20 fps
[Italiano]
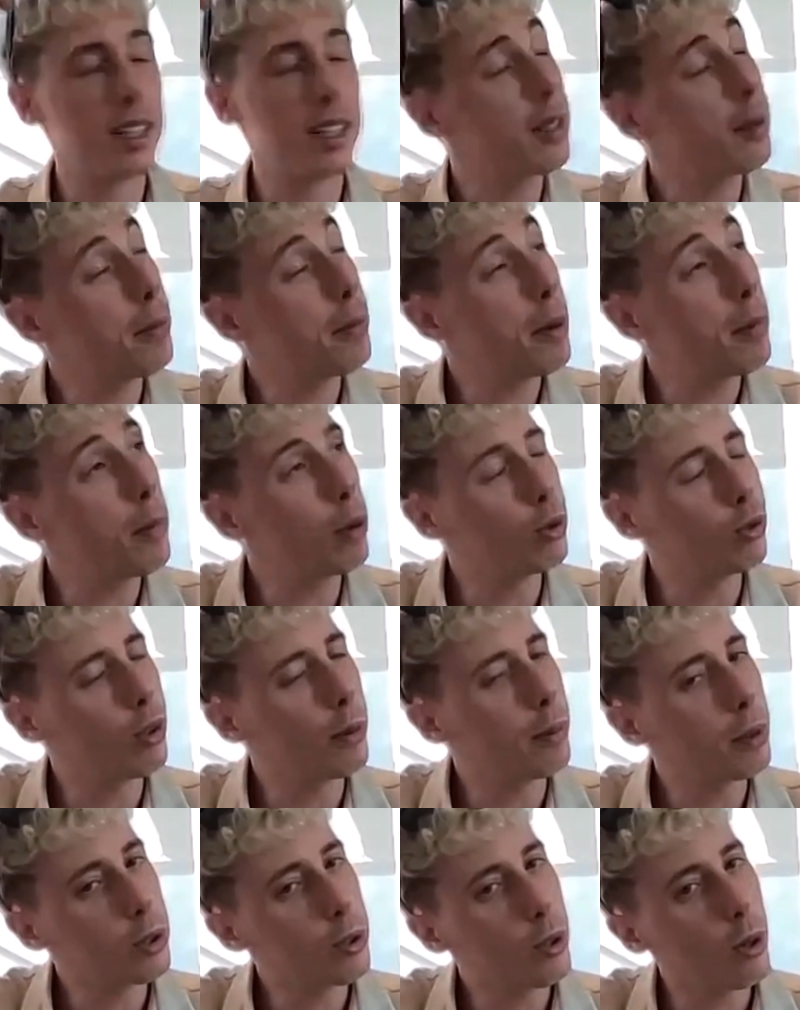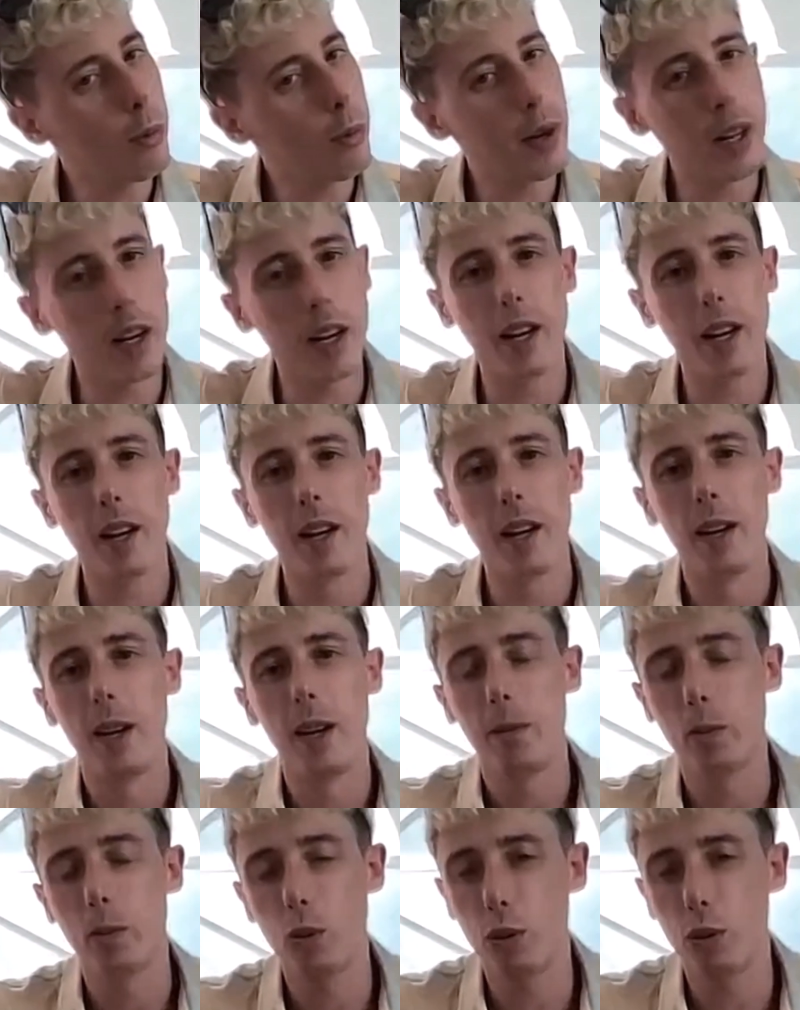È sempre brutto poi scoprire
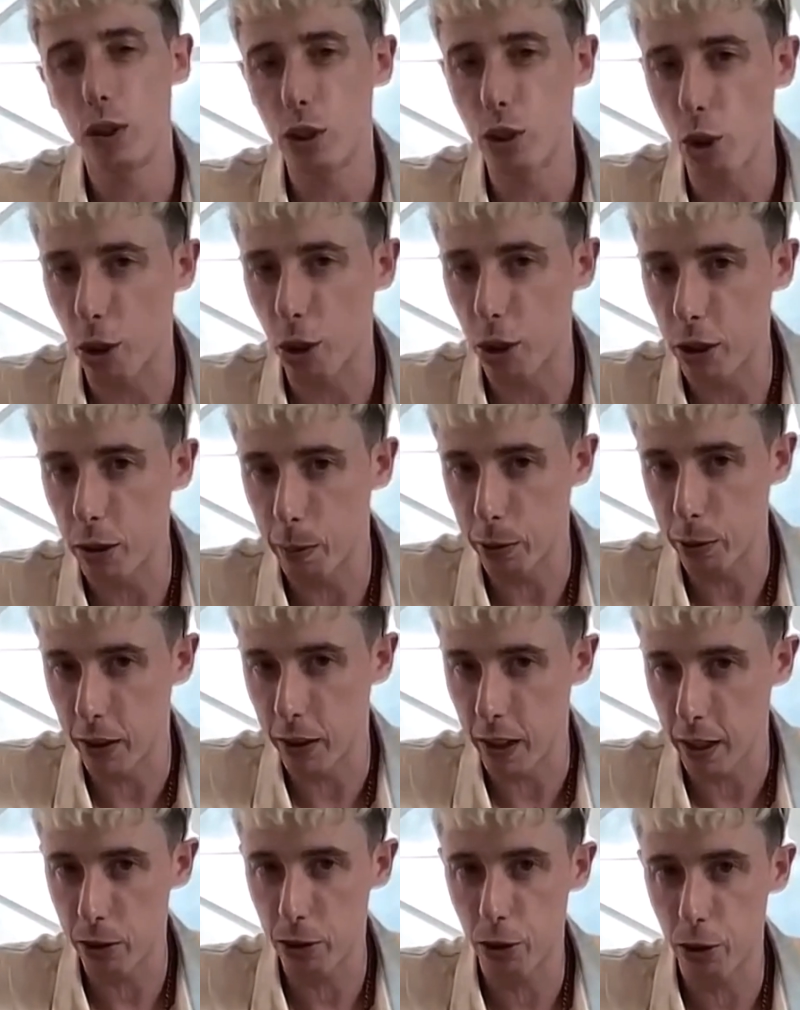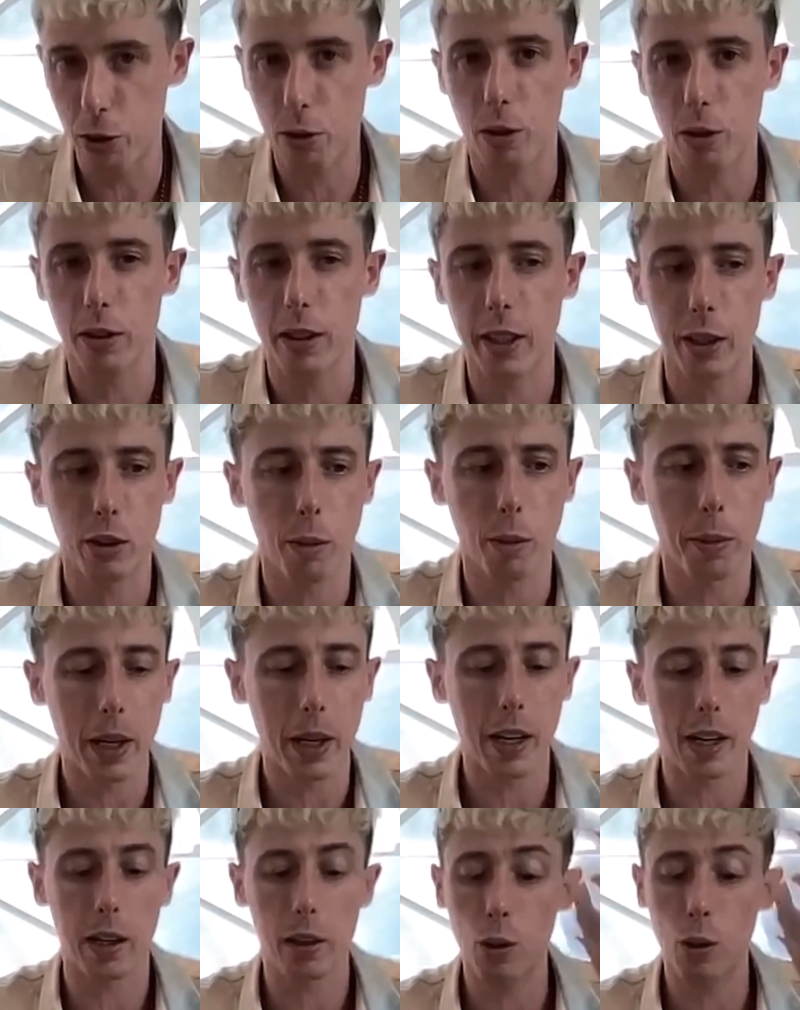tutti i giochi di potere che ci sono dietro
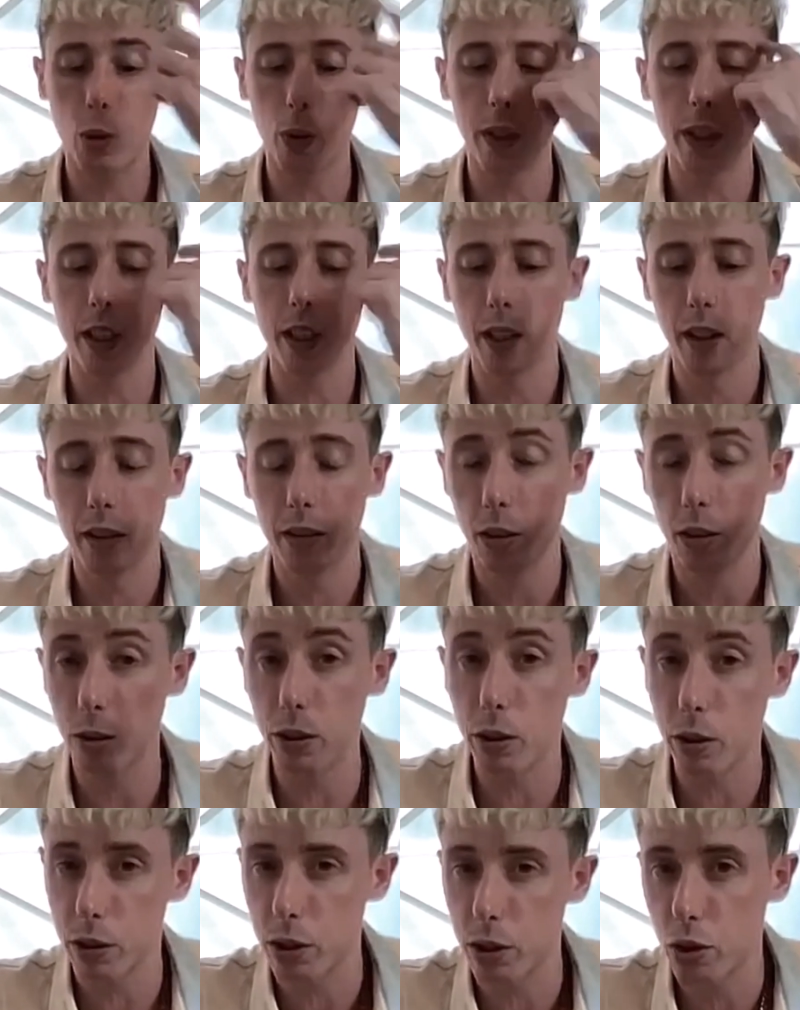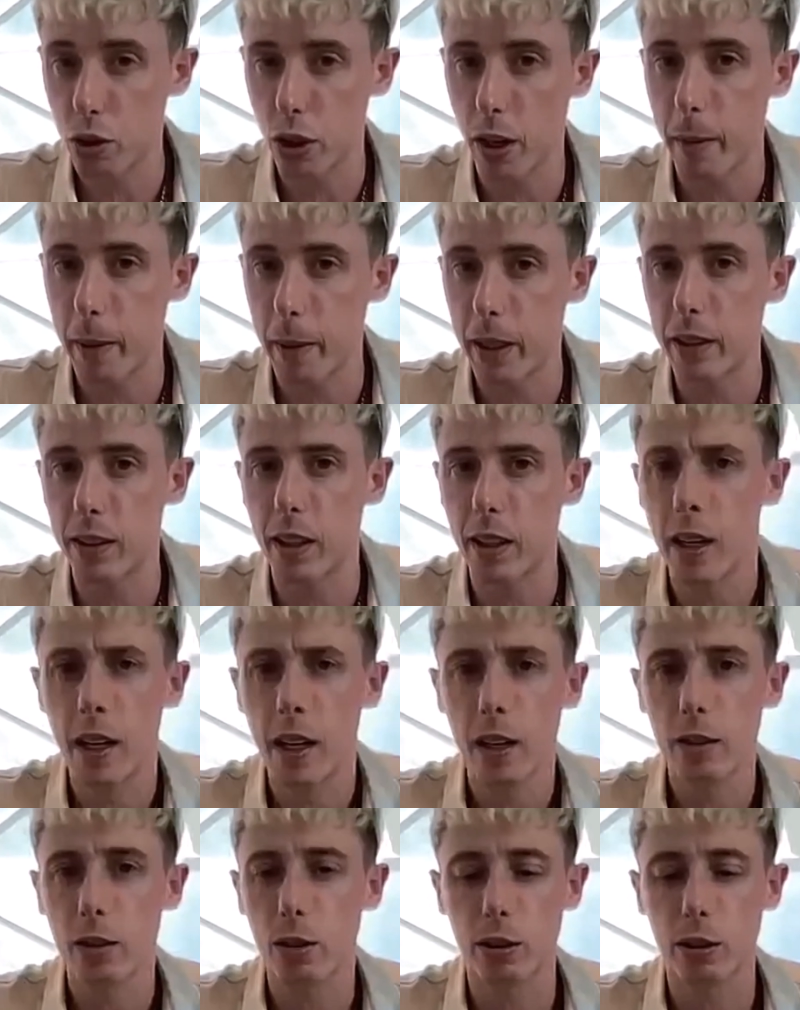perché alcuni, te lo dico sinceramente,
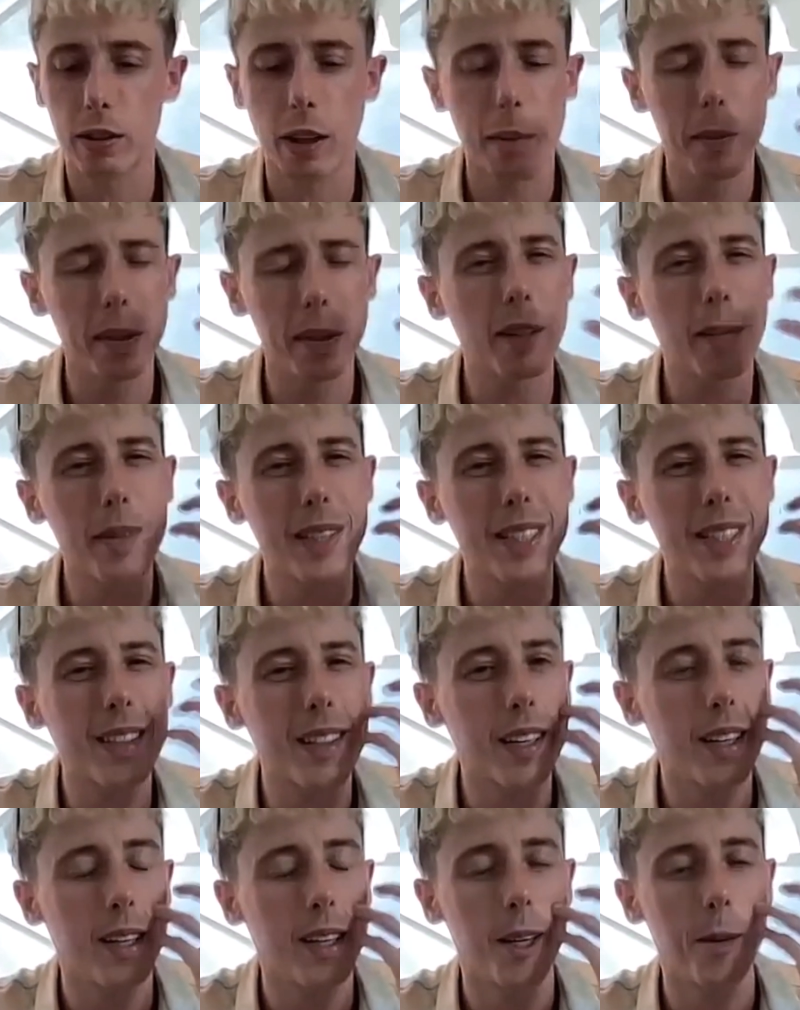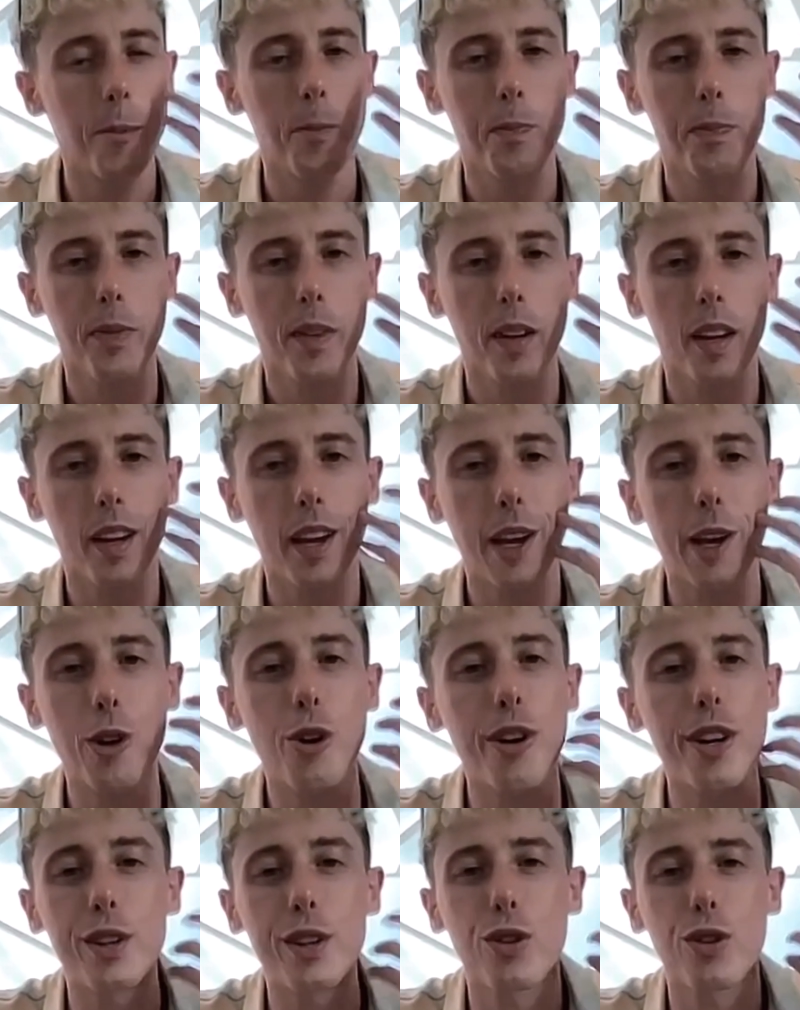sono talmente meschini che io
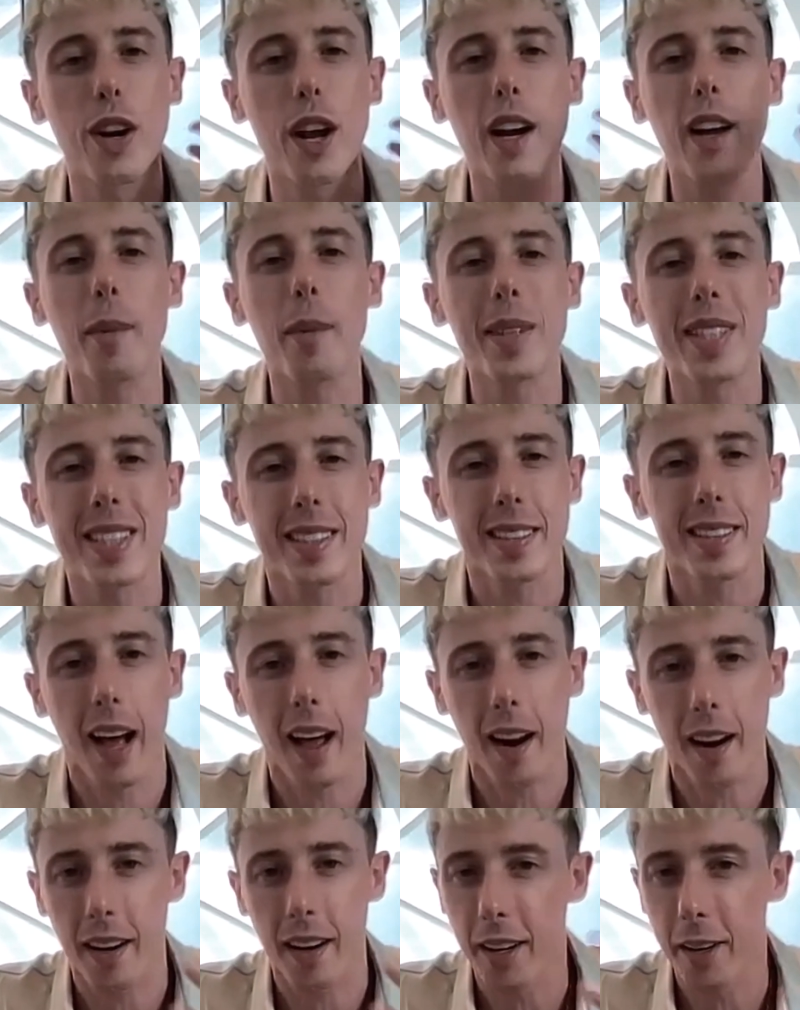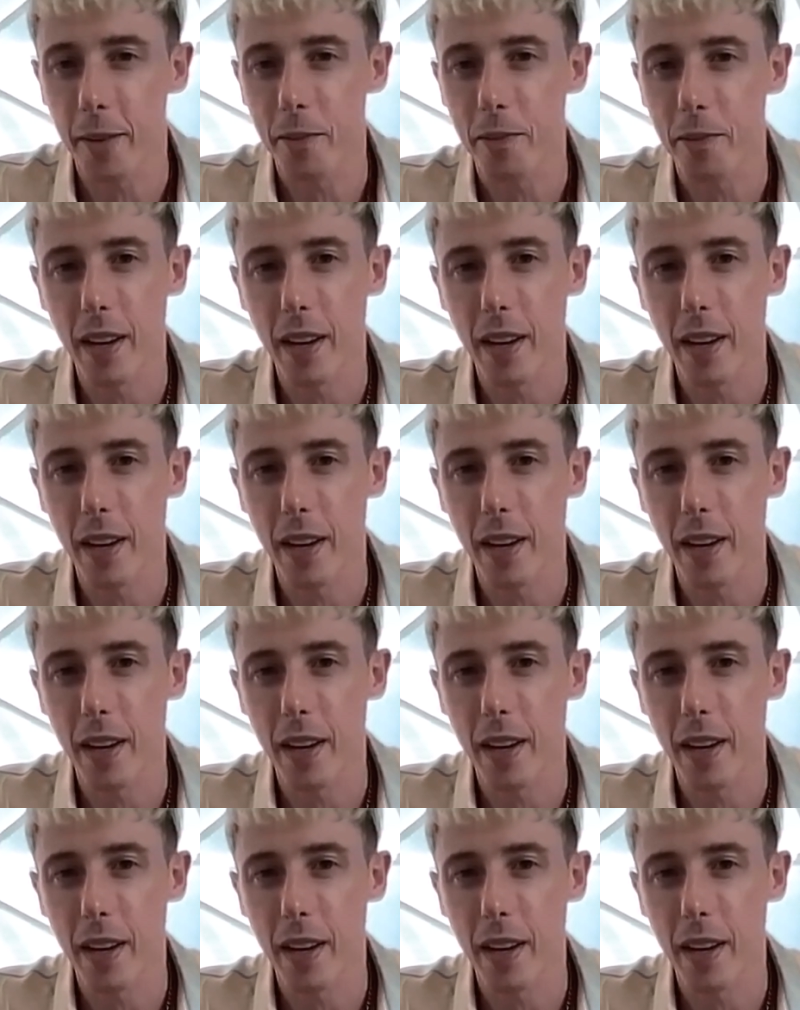non riesco neanche a pensarli